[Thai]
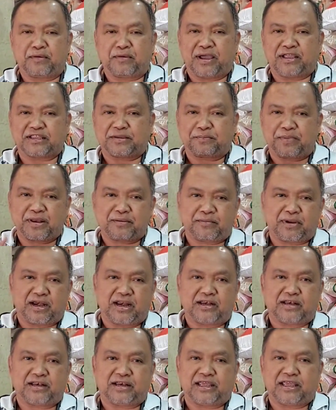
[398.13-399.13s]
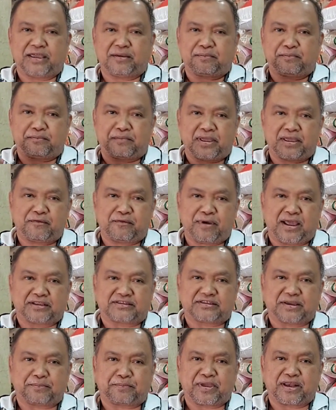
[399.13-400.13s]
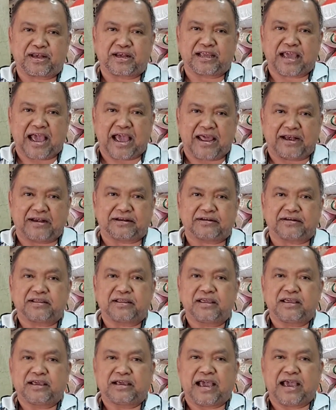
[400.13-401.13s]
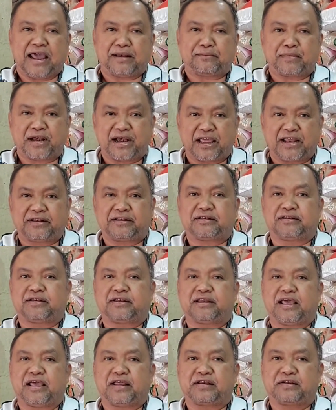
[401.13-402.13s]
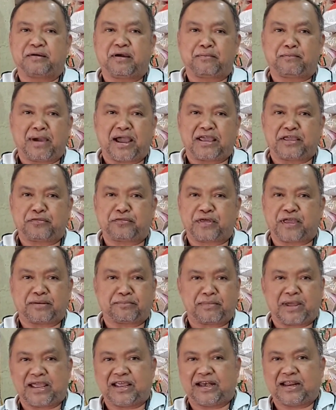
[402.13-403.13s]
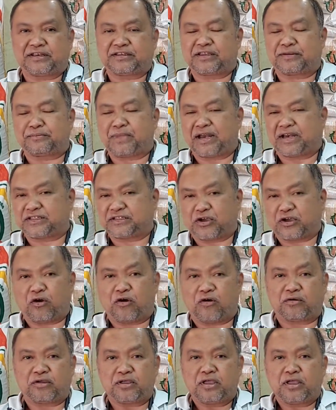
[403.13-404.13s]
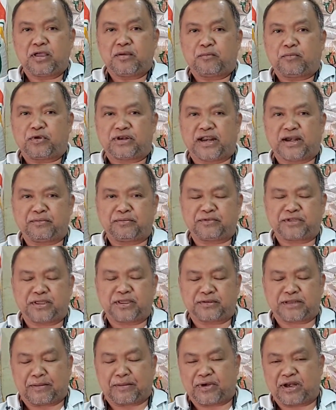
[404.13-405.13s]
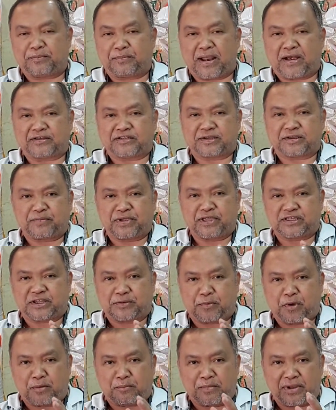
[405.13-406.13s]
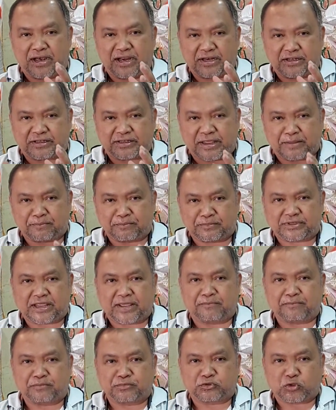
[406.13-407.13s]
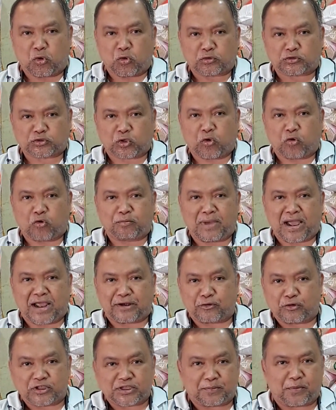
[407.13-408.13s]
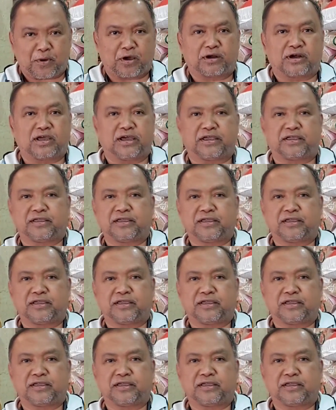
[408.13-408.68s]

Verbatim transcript: ่ว่าจะเป็นเมล็ดรีบไม่ว่าจะเป็นก้านก้านเมล็ดหรือว่าใบเศษใบอะไรติดมาเนี่ยจะออก เพราะนั้นที่ทำเมล็ดพันธุ์จะมีเฉพาะเมล็ดเต็มเต็มตรงๆมาโดยเฉพาะเลย